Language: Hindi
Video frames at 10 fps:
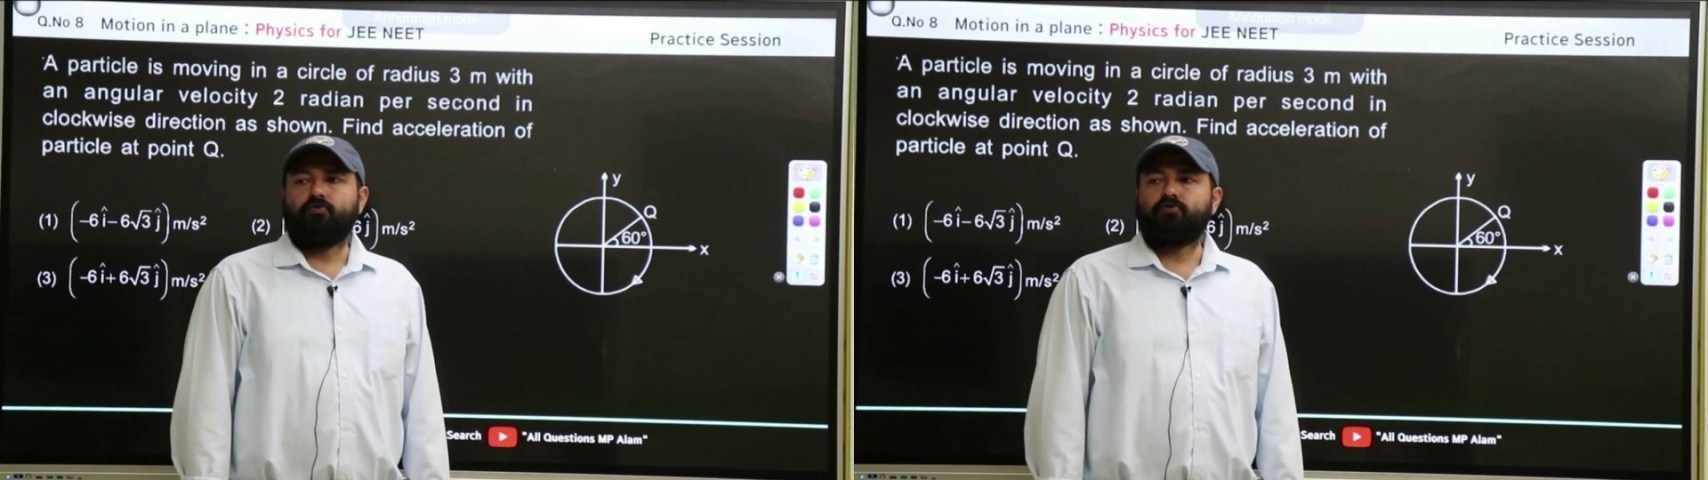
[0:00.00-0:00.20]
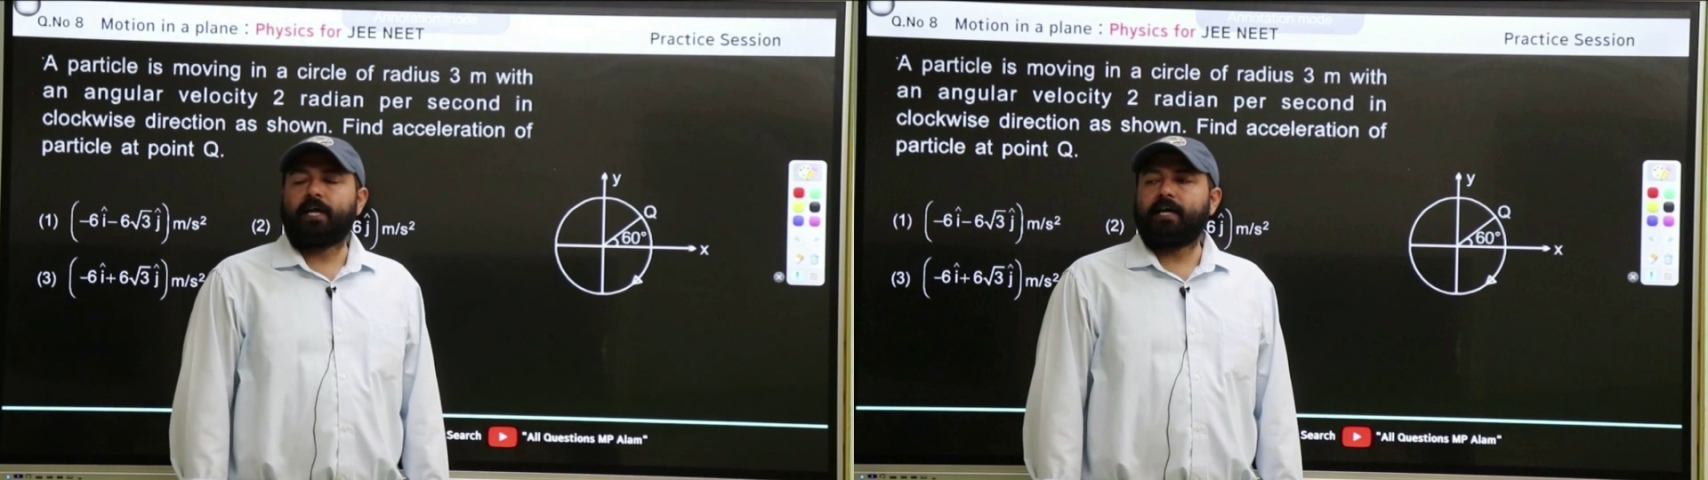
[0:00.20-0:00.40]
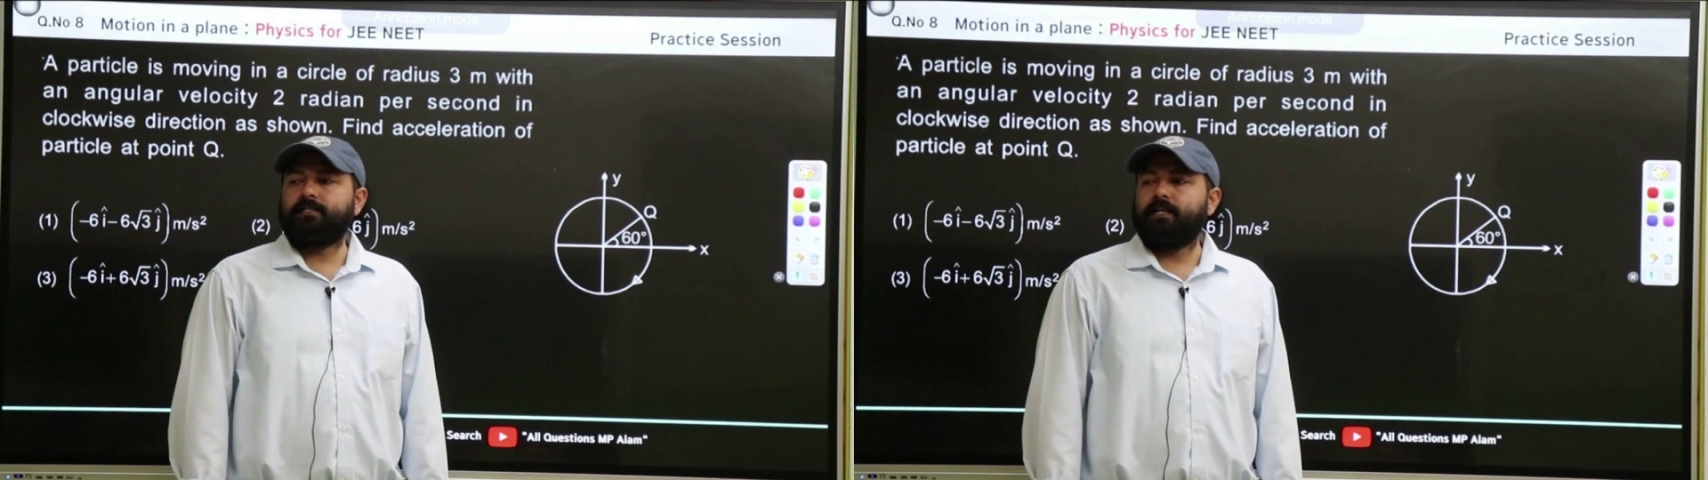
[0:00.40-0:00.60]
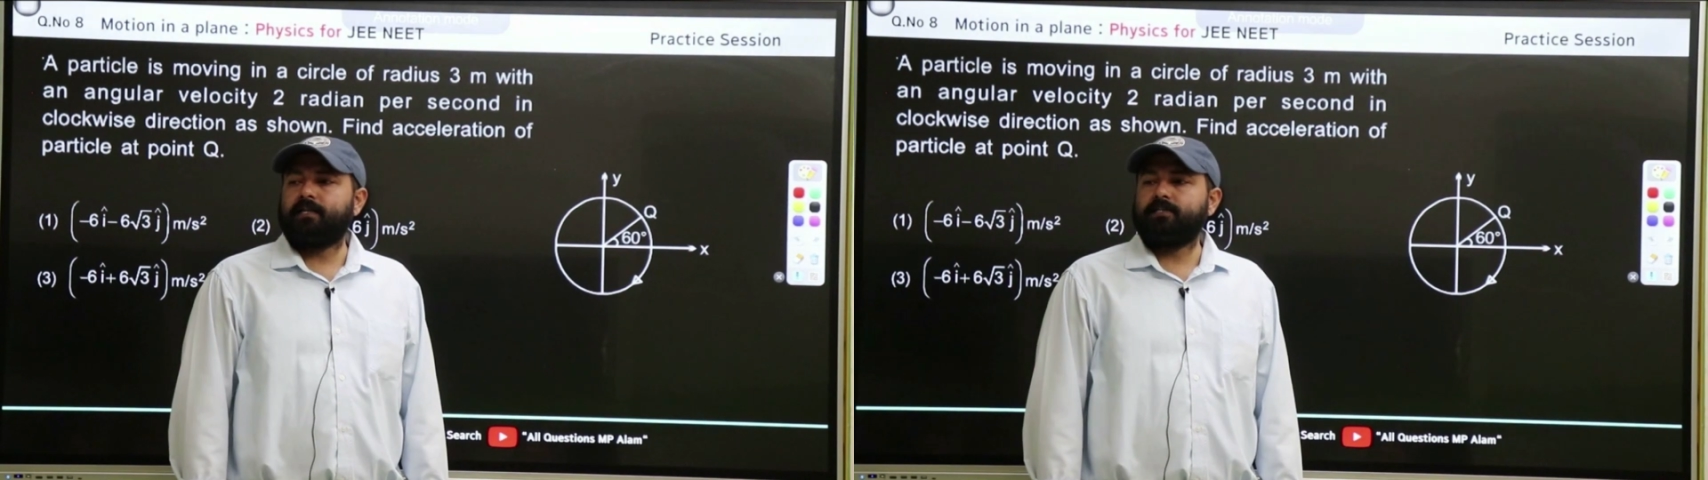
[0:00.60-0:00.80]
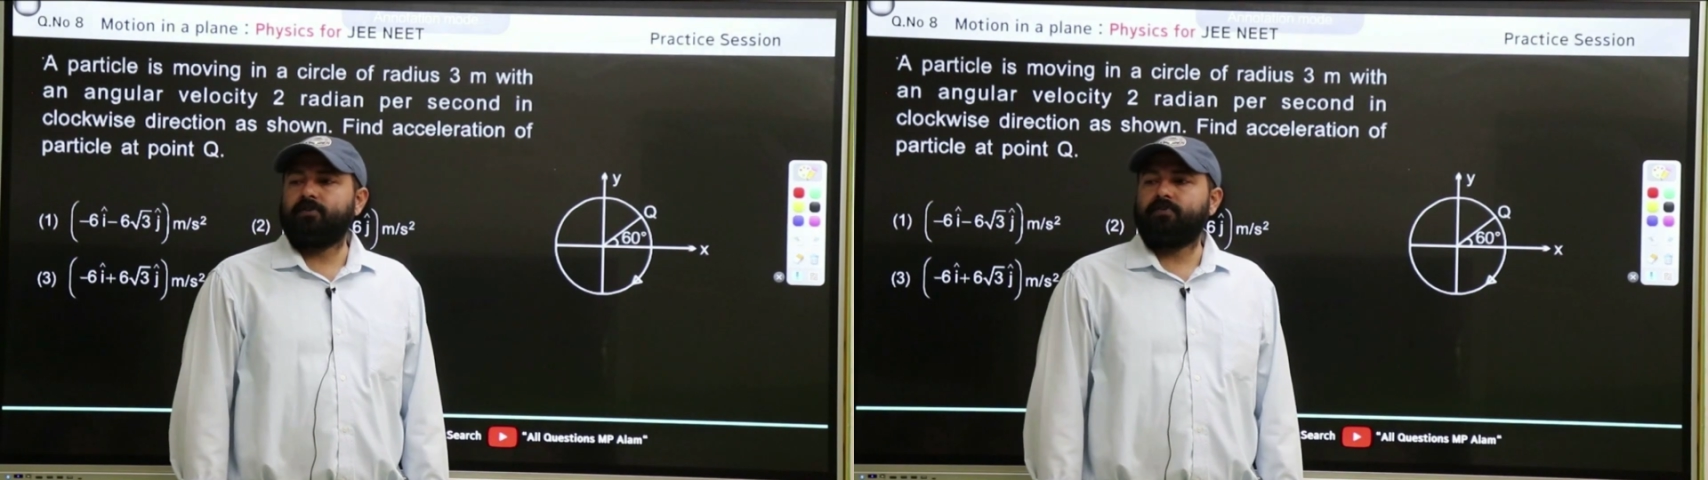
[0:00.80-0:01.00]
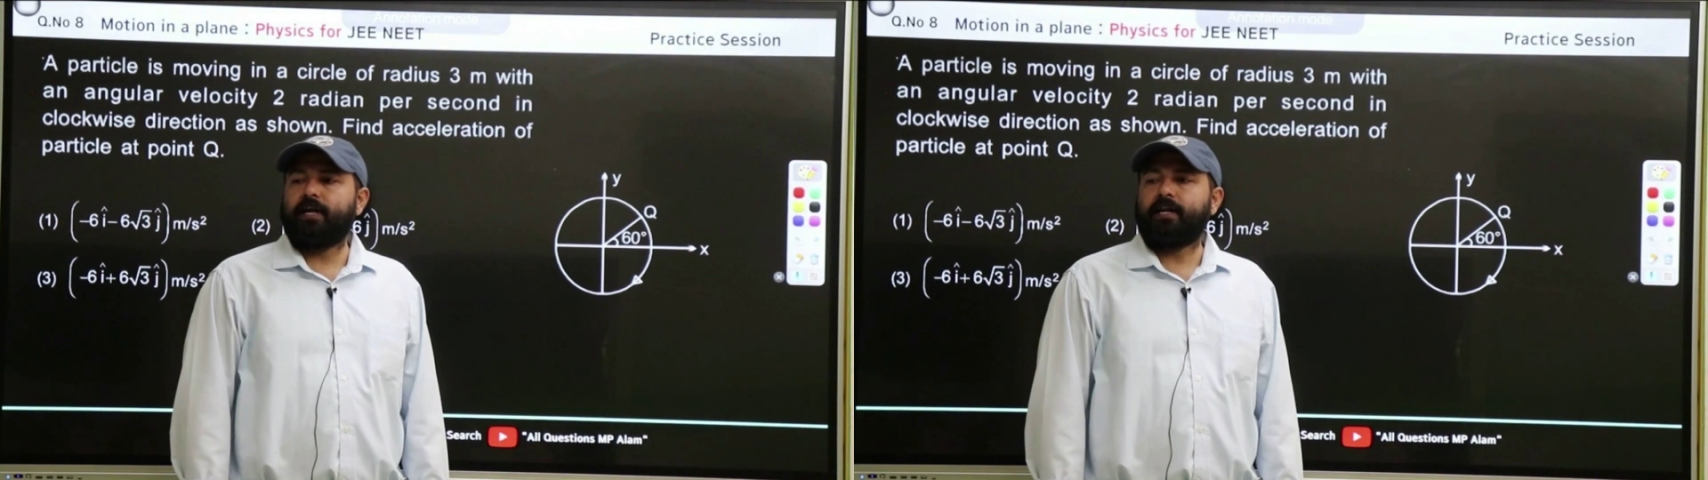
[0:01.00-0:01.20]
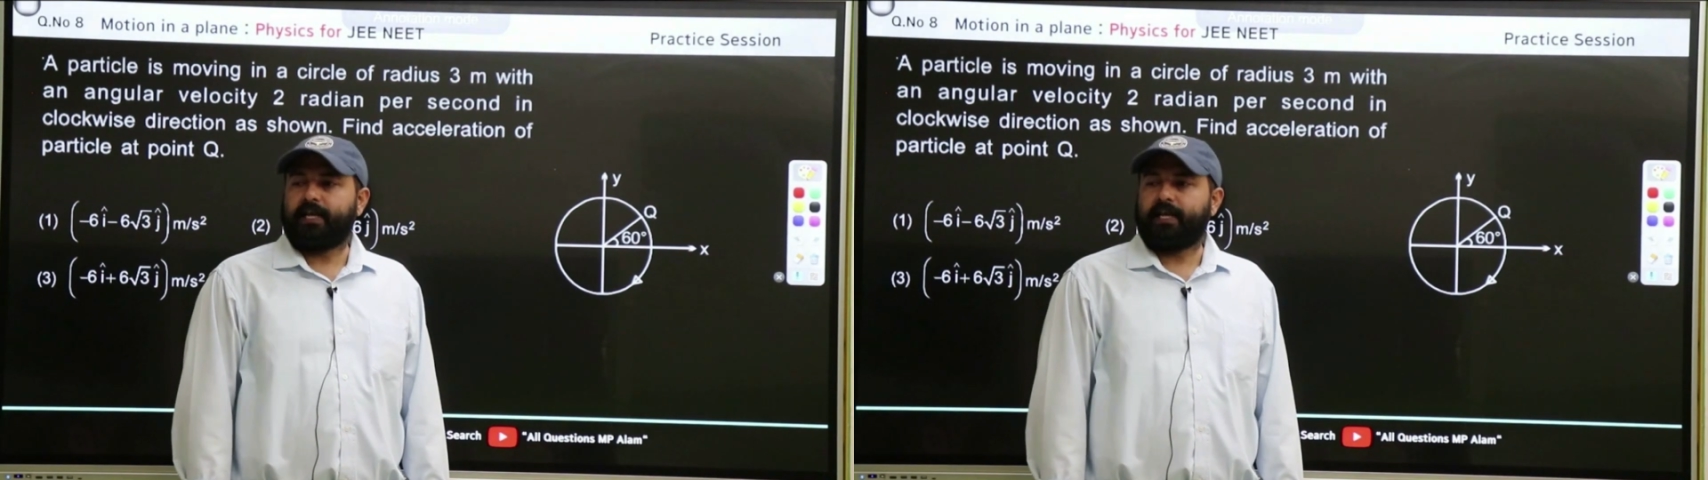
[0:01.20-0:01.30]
दूसरा एक्सेलरेशन होता है